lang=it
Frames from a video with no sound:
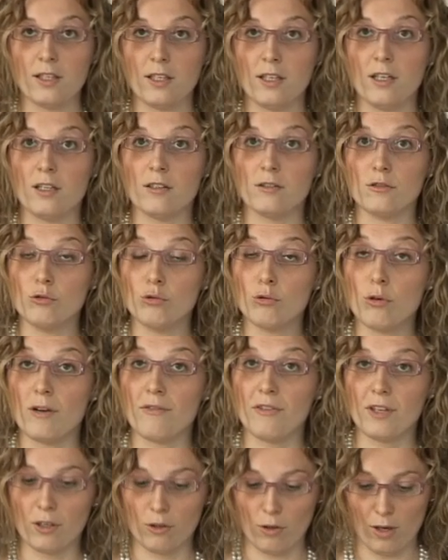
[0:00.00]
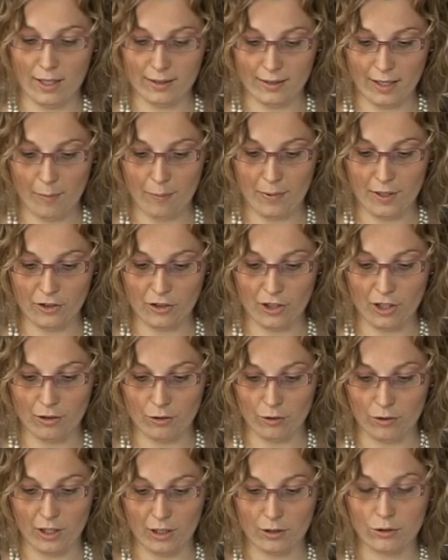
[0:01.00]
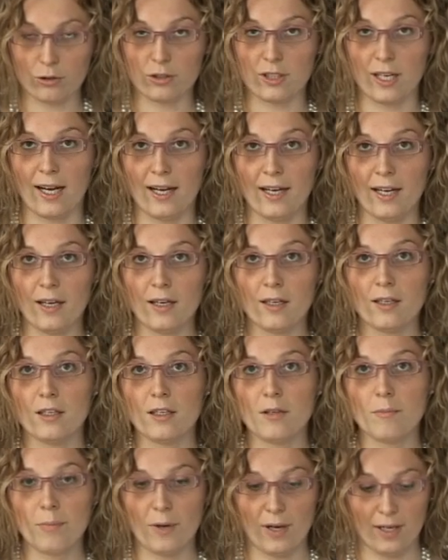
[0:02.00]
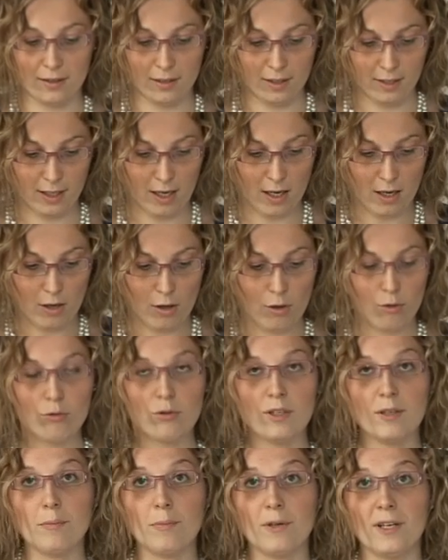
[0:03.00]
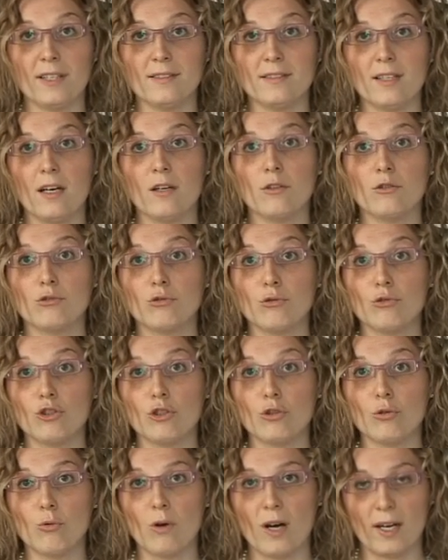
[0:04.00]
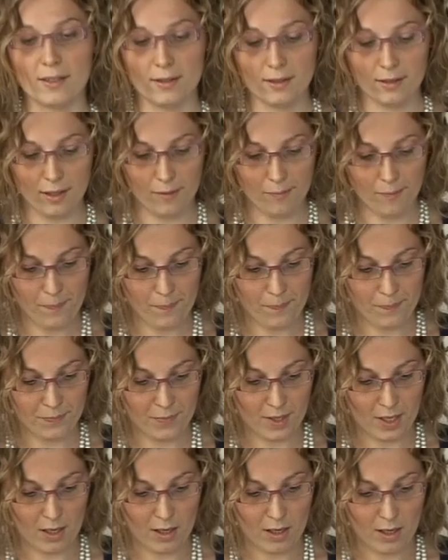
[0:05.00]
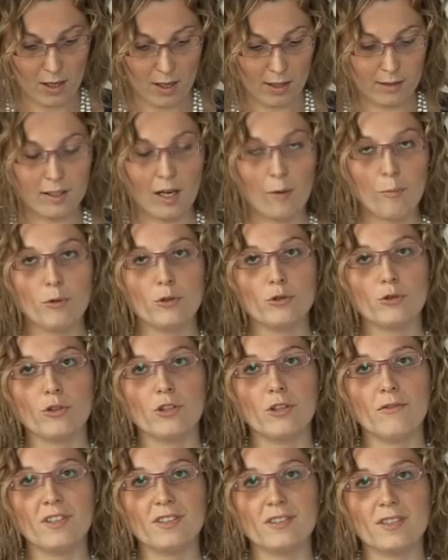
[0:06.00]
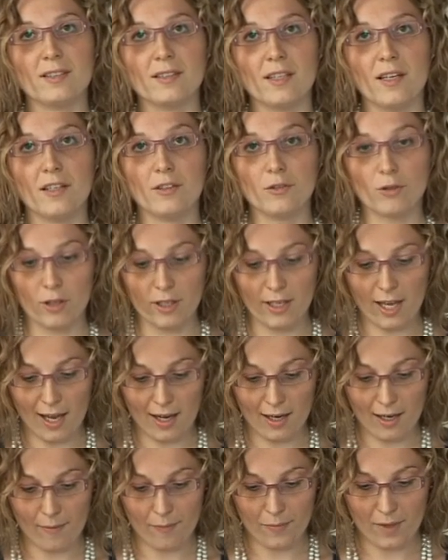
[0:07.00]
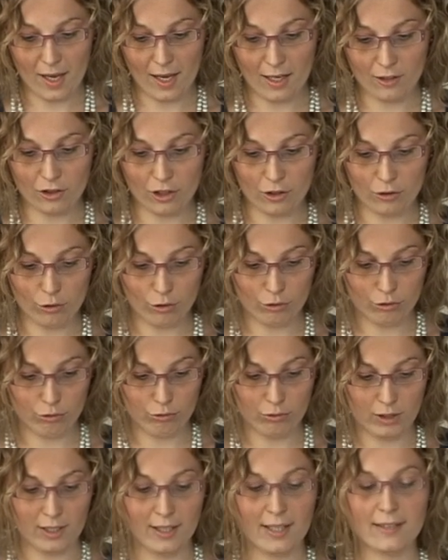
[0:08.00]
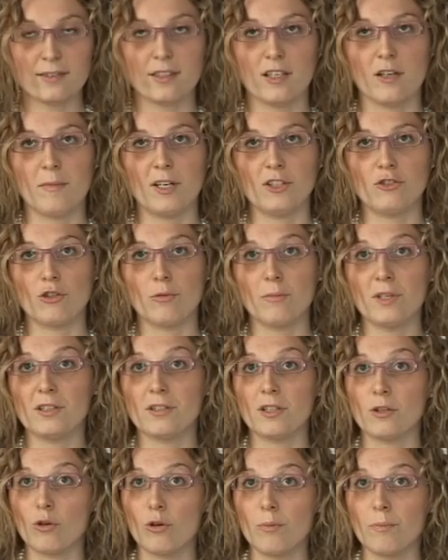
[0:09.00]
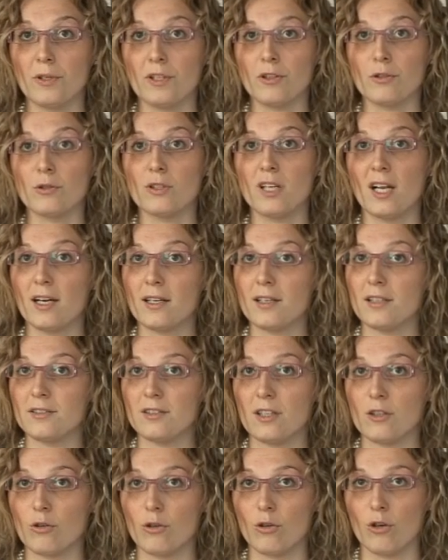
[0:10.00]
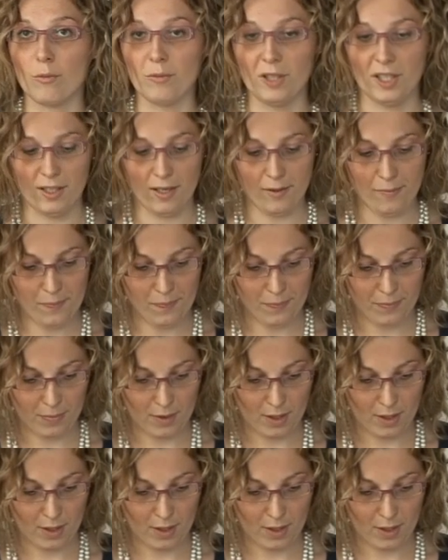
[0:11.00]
il 2,3% del totale, in pratica una impresa su 50. Dal punto di vista territoriale è il centro-sud ad essere maggiormente colpito dalla crisi economica.